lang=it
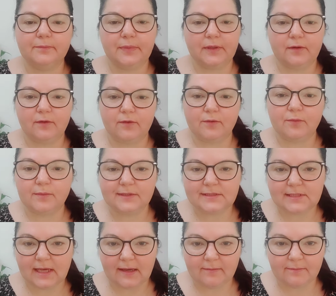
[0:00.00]
però come
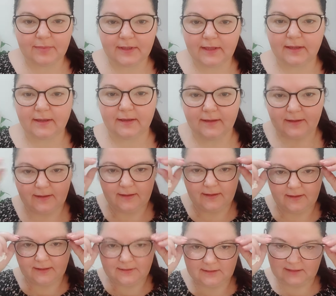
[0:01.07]
sempre eh,
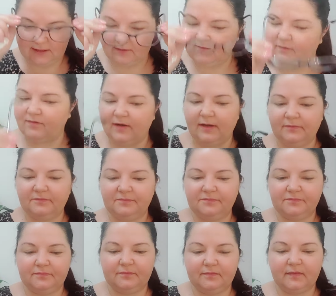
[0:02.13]
che si deve fare?
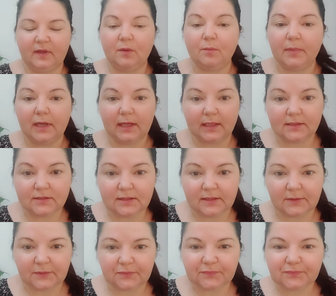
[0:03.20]
Un bel
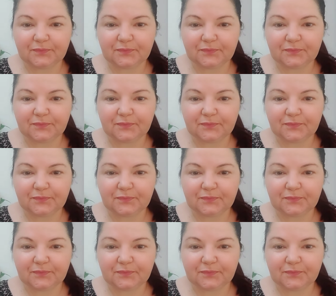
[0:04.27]
casino.